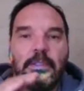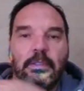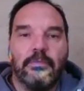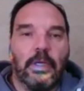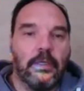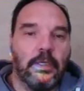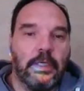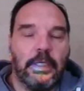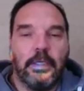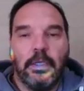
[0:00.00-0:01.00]
Euh,
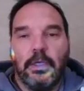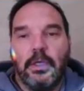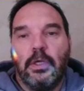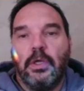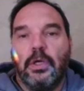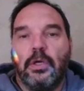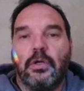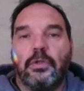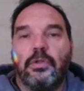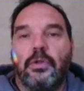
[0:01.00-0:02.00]
Et
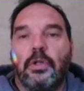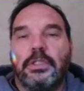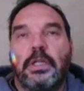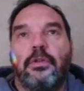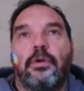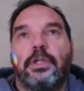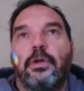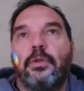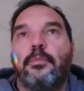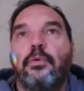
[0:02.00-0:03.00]
quand l'ordinateur il
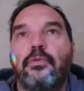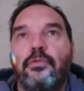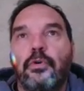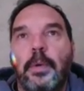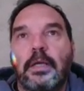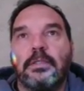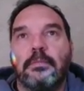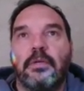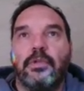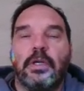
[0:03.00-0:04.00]
donne plus 2, par exemple, ça
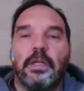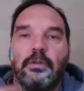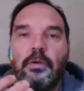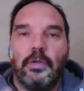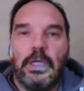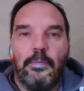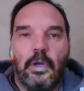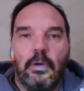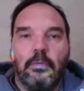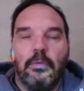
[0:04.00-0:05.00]
veut dire que les
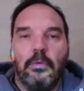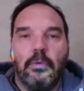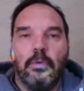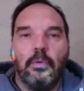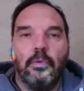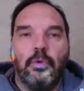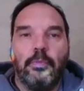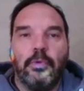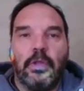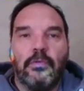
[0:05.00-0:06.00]
blancs ont deux
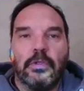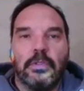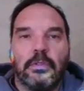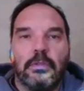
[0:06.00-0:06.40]
pions d'avance.